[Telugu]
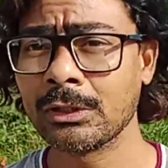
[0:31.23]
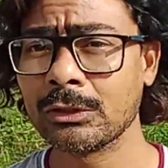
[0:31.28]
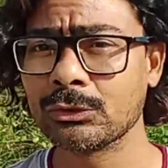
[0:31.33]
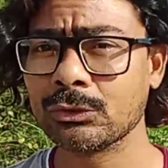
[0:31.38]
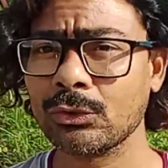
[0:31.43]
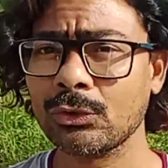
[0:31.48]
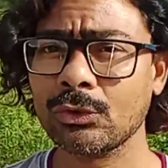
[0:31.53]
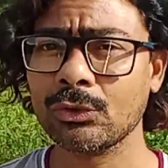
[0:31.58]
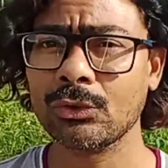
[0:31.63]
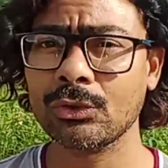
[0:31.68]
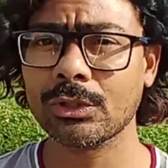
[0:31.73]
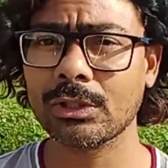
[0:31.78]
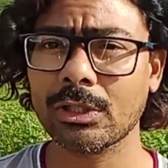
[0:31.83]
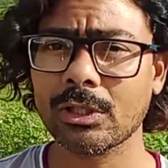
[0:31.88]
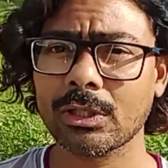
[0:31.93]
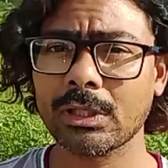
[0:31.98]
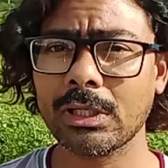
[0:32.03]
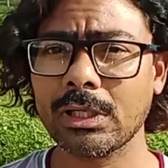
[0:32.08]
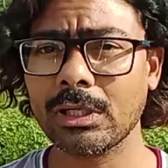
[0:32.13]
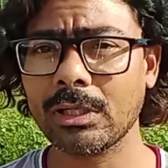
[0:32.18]
సో ఇక్కడ
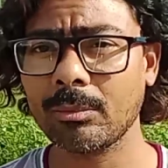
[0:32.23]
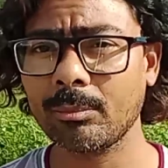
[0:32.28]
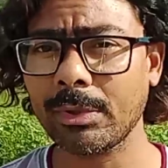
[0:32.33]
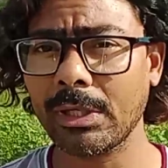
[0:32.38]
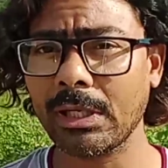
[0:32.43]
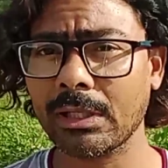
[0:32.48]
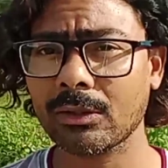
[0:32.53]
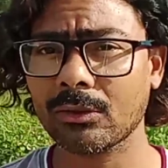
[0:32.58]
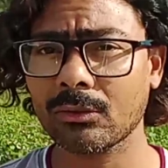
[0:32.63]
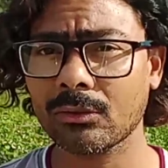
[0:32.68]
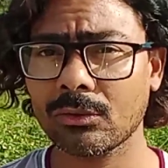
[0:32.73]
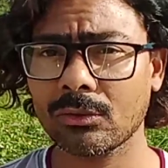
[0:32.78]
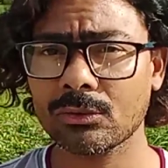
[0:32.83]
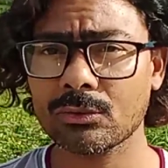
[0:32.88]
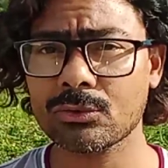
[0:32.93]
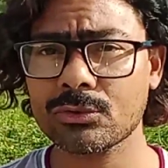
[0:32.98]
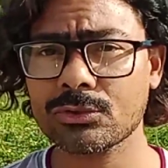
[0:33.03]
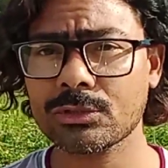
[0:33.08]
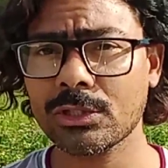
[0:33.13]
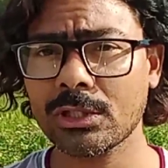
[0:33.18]
నా బ్యాక్గ్రౌండ్లో
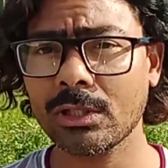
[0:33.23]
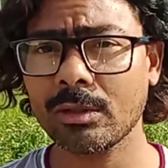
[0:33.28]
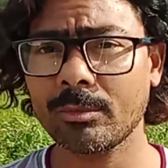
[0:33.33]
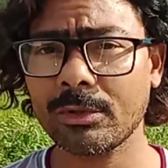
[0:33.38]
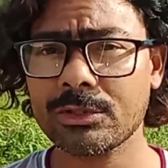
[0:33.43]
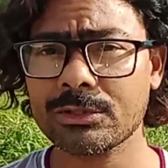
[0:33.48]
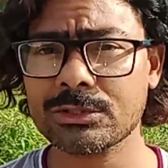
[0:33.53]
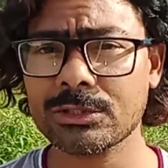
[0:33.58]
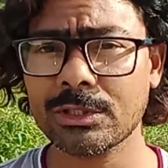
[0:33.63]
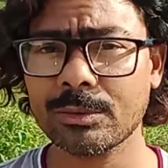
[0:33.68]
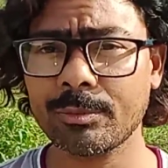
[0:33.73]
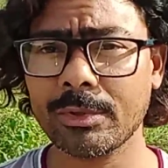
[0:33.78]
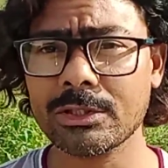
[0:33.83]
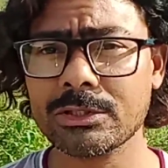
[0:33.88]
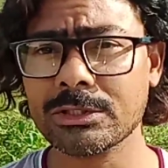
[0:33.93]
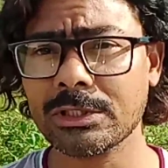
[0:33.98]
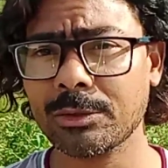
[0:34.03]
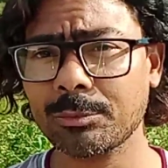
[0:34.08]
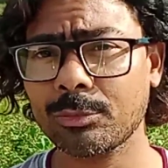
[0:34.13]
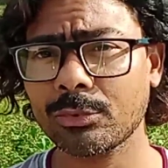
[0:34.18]
చూస్తే మంచి
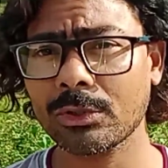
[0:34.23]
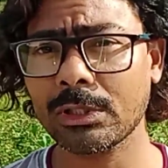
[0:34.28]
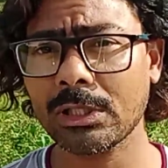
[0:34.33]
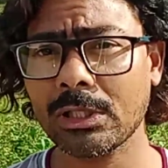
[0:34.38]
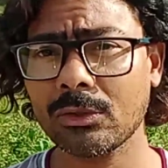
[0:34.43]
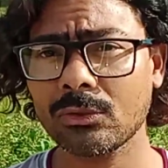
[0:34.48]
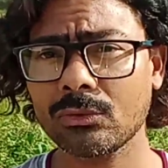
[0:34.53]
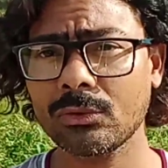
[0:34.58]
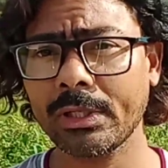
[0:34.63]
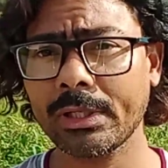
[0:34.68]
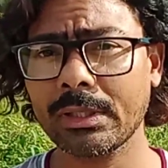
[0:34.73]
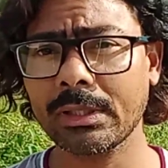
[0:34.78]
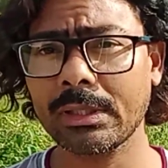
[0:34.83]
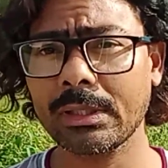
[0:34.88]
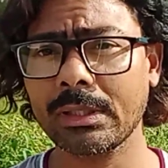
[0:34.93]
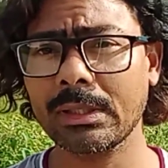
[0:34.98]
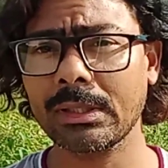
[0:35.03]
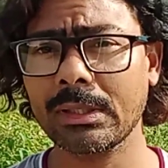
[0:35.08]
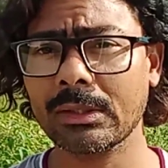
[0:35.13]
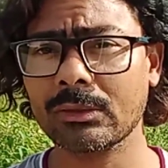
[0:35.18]
పచ్చని పొలాలు అండ్
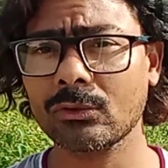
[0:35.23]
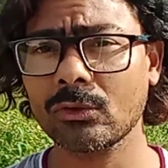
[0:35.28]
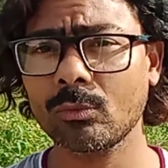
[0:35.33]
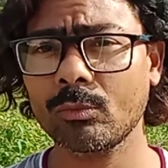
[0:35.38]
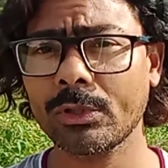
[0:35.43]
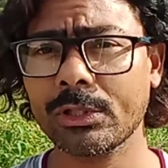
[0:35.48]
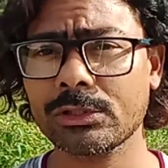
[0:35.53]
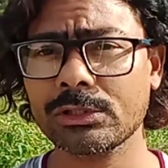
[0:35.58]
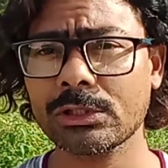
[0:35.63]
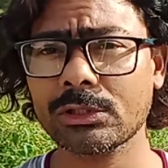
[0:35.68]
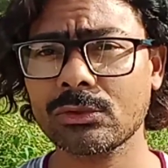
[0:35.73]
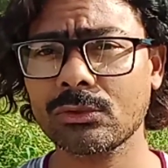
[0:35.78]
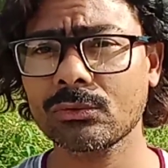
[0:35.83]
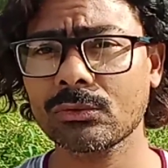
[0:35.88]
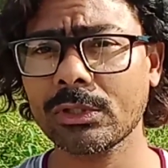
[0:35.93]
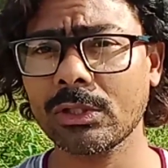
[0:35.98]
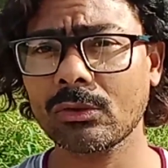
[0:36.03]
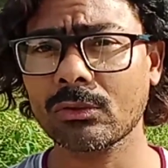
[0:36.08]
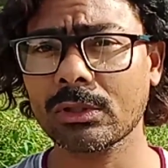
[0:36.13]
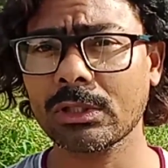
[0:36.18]
కొబ్బరి చెట్లు
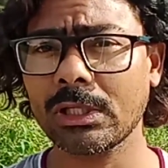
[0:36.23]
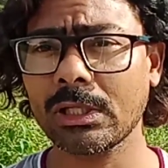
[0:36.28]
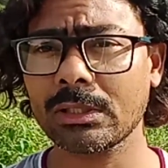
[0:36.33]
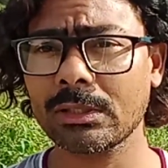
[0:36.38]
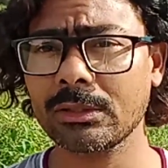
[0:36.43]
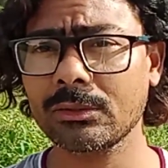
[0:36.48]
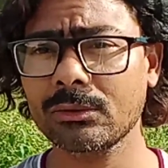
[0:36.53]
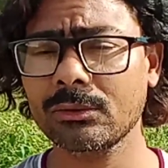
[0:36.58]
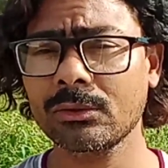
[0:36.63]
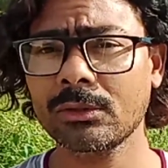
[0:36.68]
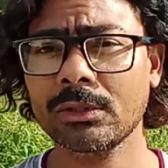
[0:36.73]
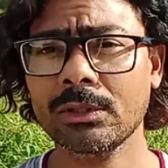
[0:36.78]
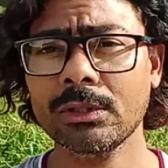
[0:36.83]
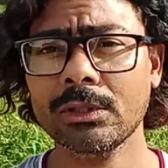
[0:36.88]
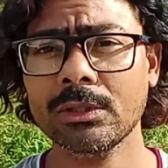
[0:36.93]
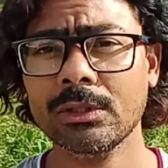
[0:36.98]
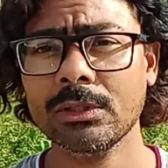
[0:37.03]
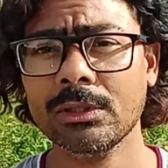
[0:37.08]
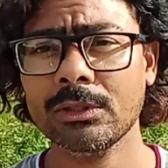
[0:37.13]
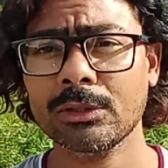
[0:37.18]
ఉన్నాయి ఒక నాలుగైదు
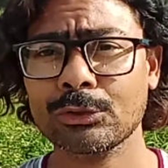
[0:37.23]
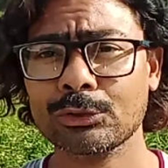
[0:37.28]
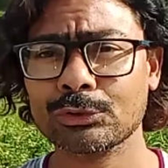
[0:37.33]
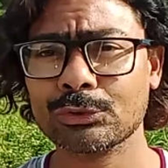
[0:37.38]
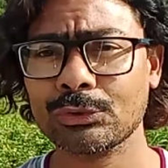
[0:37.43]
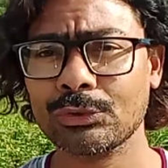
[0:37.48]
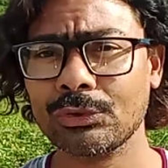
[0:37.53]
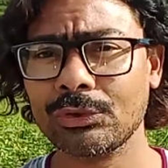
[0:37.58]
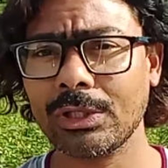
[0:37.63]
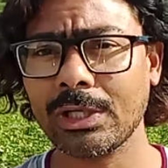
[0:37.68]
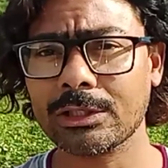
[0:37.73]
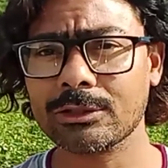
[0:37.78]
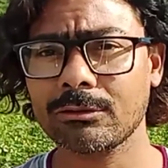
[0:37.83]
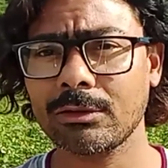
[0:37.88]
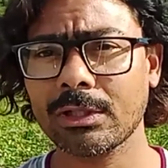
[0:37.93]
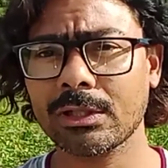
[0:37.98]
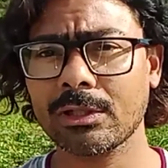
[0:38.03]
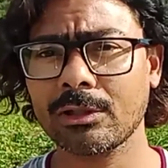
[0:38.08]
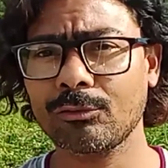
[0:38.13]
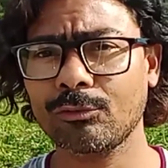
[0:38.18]
సో
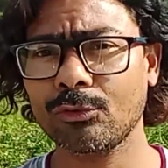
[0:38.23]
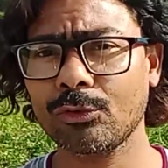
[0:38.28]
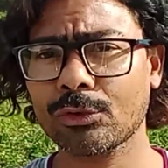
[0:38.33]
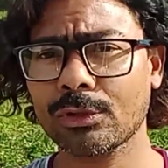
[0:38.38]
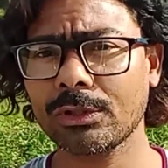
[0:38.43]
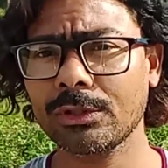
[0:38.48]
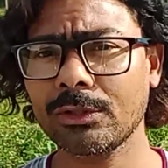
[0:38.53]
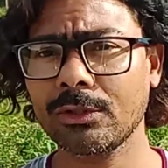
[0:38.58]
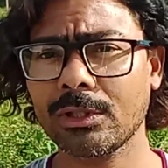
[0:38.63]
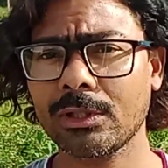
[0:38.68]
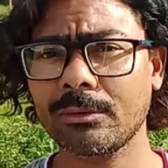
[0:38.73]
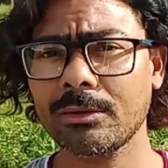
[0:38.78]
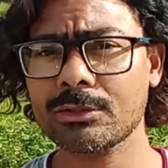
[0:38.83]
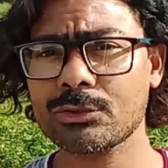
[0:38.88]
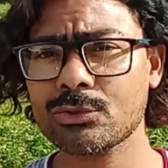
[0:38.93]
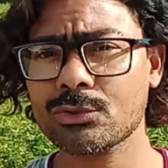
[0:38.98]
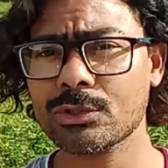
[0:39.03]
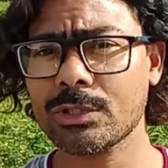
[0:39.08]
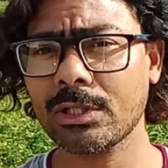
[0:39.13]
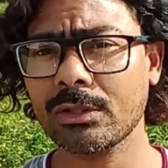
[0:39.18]
యాక్చువల్గా ఇక్కడ ఫోటో దిగుదామని
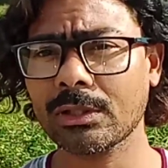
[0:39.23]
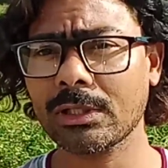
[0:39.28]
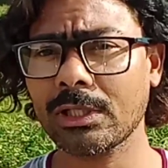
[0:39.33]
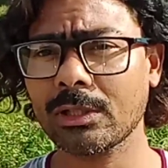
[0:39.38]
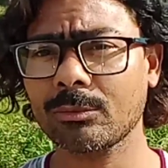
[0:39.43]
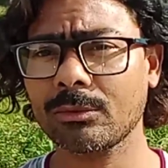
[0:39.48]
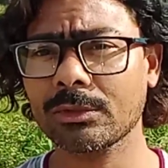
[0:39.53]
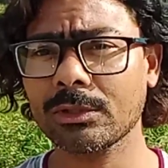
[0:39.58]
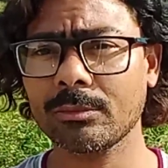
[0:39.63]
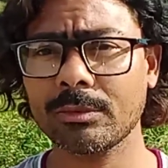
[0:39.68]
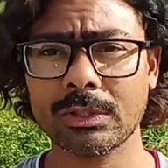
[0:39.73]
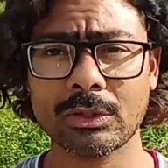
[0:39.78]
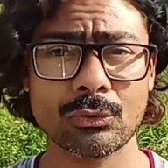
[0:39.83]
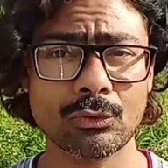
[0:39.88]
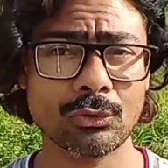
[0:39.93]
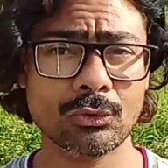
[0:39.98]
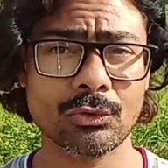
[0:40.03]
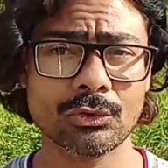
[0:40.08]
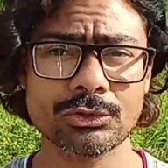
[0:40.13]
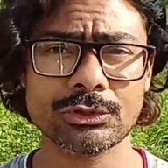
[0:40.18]
చూశాను కాకపోతే మనకు
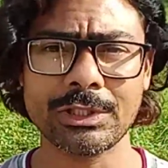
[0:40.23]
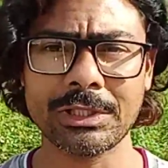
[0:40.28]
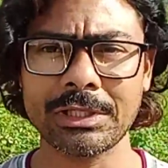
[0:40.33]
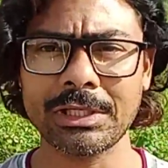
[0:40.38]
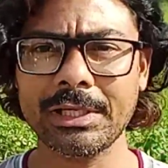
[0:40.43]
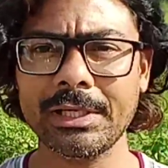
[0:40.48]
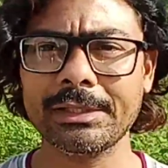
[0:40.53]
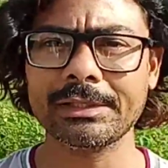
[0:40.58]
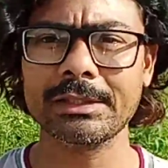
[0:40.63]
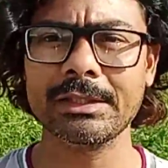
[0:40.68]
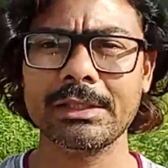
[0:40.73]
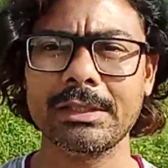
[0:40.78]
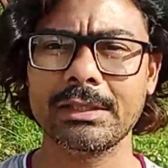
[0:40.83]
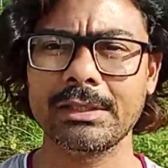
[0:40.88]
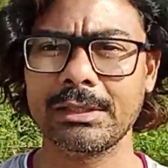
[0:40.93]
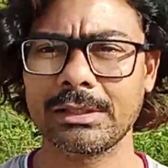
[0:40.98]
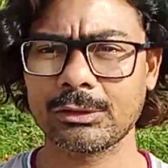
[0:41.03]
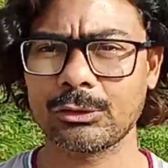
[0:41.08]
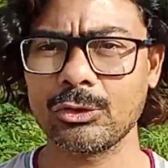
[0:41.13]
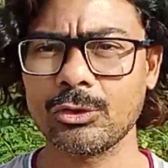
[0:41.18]
సన్లైట్
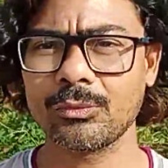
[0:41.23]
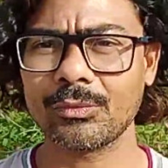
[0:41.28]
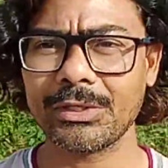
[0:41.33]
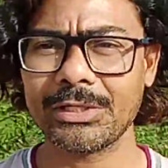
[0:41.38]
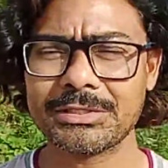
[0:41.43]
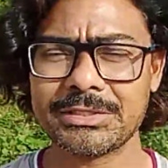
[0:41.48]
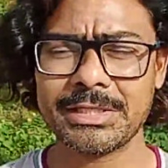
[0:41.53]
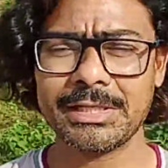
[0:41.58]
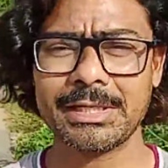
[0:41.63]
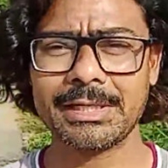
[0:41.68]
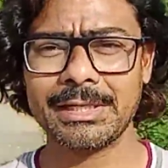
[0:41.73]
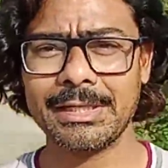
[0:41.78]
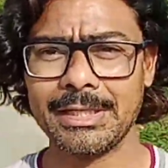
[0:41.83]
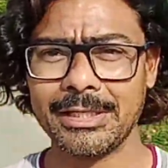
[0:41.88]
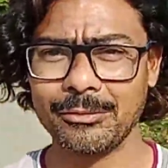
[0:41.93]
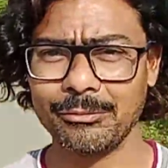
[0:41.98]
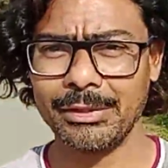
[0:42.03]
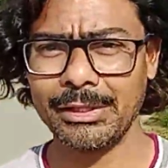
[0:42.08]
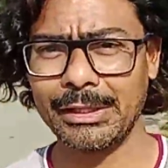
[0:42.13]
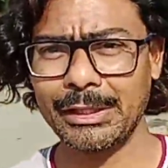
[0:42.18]
కోఆపరేట్ చేయట్లేదు
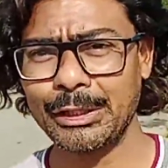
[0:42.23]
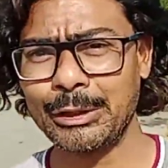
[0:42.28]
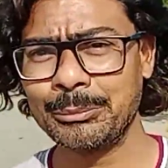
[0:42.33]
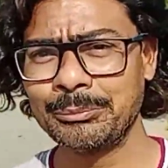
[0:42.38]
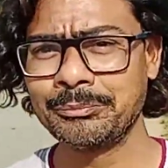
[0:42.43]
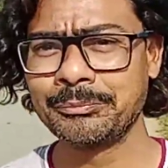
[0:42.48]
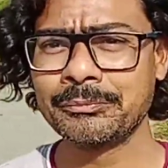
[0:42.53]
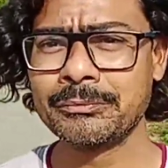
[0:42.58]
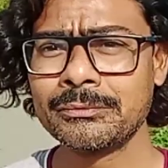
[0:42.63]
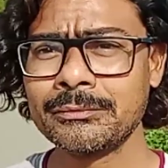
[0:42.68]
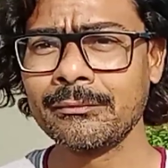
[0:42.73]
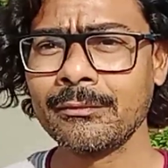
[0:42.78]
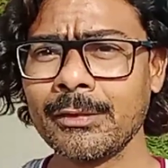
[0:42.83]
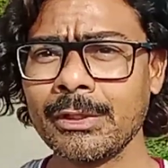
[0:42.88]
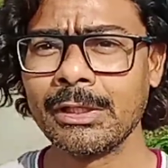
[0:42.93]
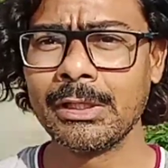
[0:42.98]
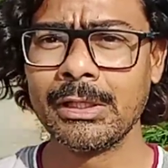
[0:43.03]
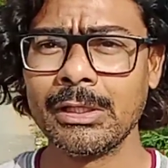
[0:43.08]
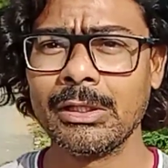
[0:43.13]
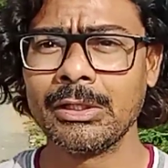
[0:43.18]
అనమాట
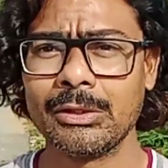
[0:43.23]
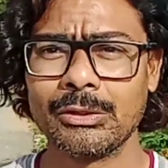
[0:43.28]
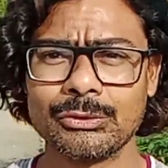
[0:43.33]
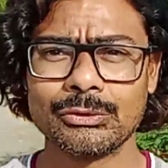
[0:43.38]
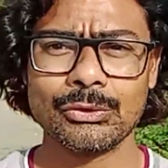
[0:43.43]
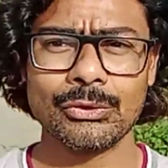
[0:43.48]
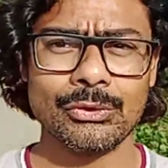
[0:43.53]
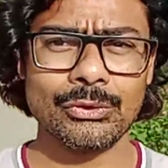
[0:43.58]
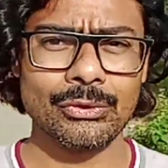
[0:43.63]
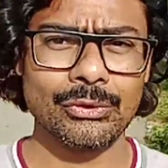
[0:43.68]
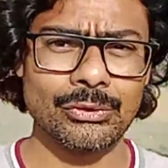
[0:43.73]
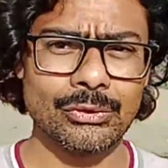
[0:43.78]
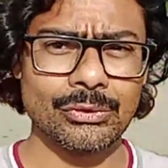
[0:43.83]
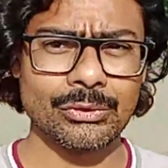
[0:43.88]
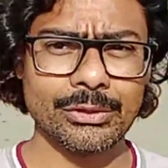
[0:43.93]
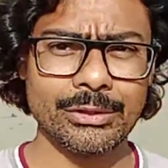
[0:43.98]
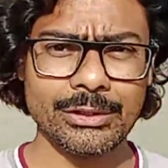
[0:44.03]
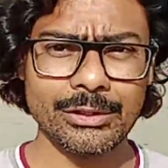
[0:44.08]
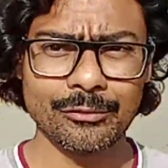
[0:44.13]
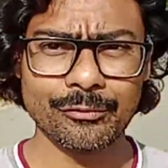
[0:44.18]
సో
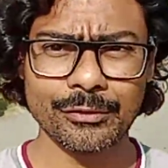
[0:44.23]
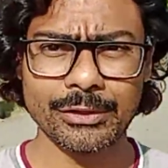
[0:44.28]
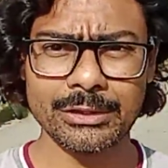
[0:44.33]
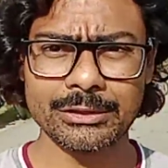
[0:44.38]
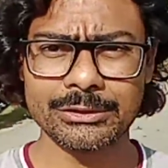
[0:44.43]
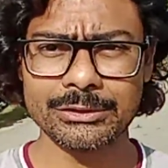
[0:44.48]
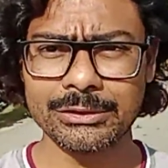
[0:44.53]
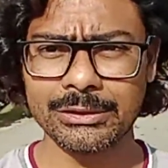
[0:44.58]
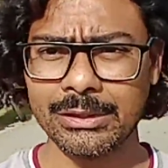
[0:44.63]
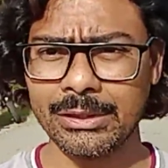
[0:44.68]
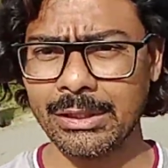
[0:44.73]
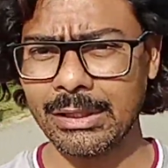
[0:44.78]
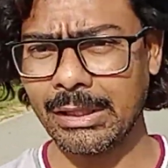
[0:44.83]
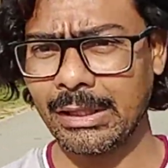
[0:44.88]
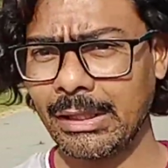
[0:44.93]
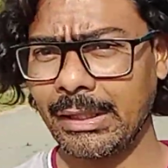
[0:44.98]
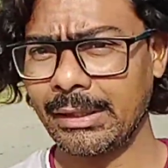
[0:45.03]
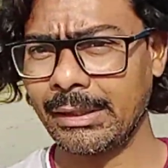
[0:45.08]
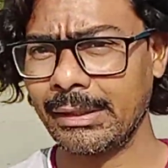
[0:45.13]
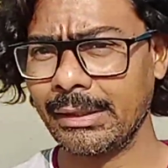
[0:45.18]
ఇది ఫ్రెండ్స్
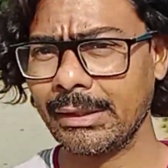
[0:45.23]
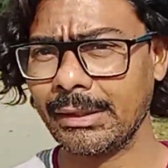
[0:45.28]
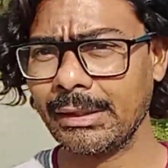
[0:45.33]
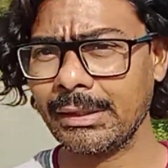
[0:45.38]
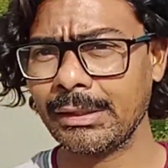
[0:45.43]
అండ్